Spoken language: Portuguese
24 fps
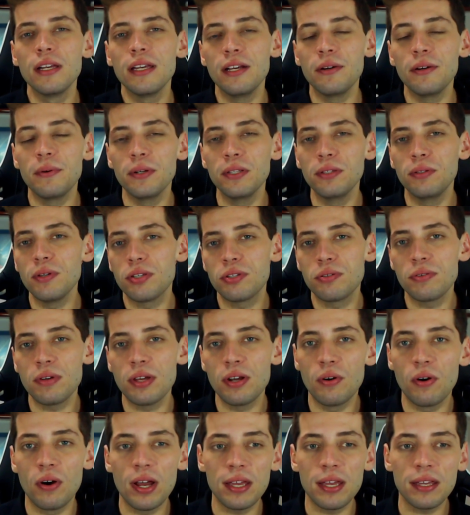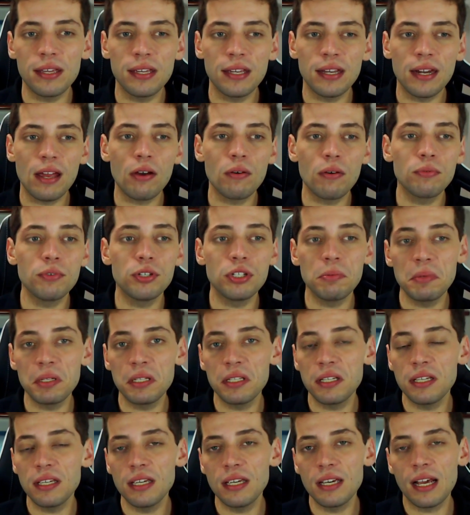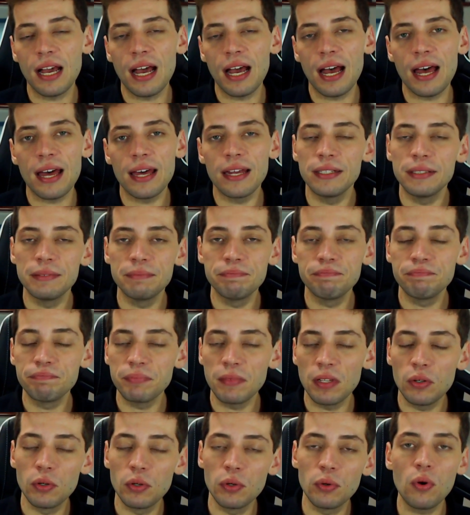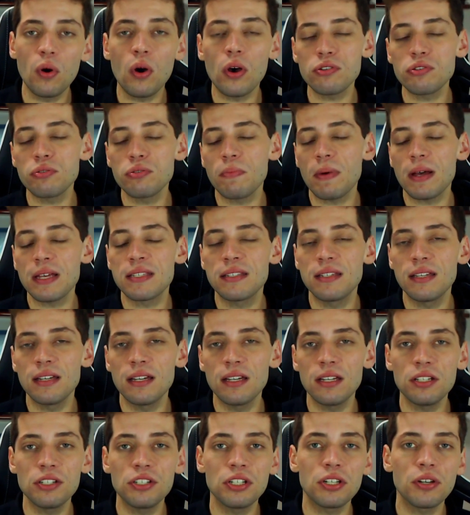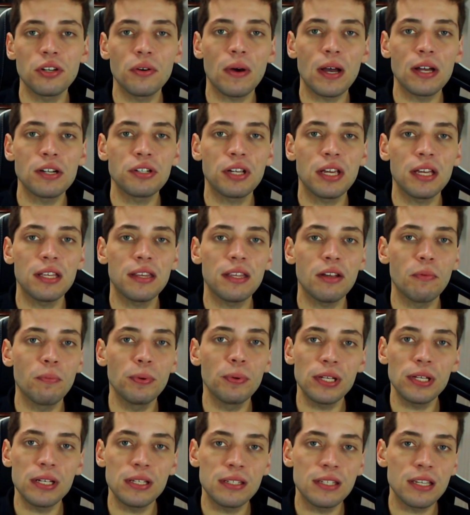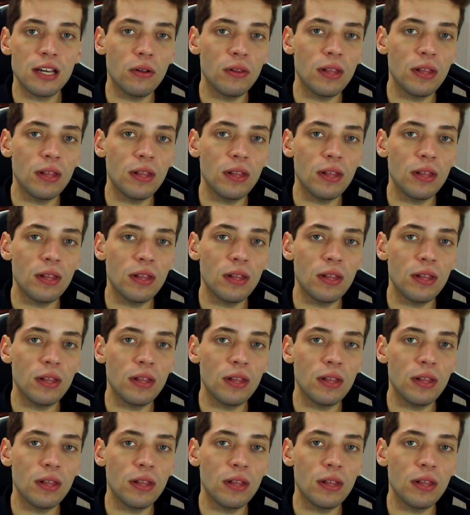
Enquanto isso, o Heroic, né, é um time que, cara, eu gosto bastante, que eu acho que tem um potencial